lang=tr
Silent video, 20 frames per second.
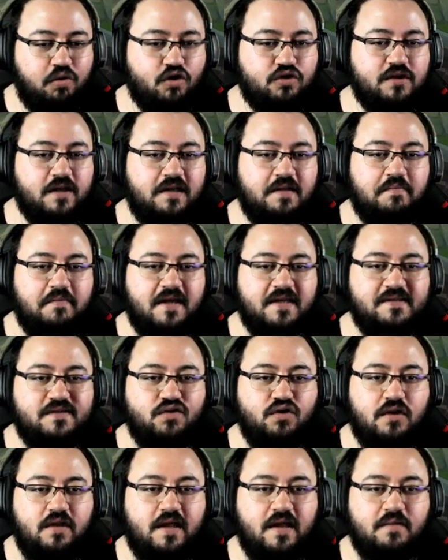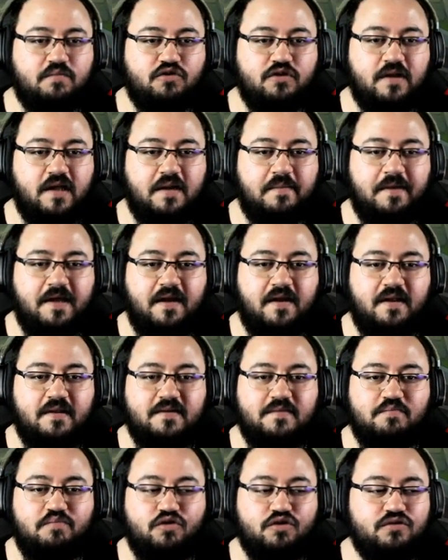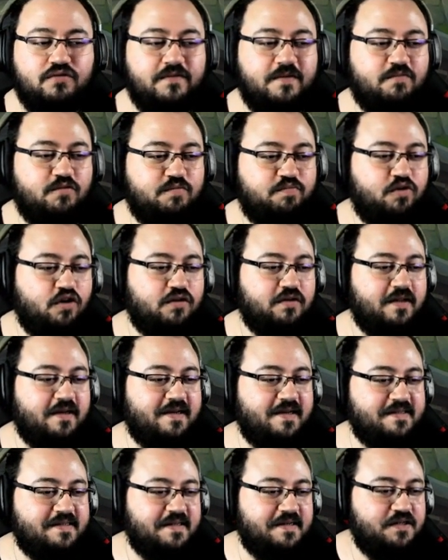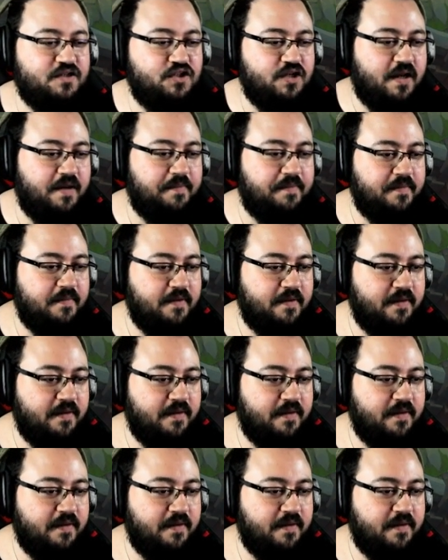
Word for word: Pot alınmaz E, diyorlar nerede bunlar. Ben aldım potu ve bu potla geldi. kazanacağım.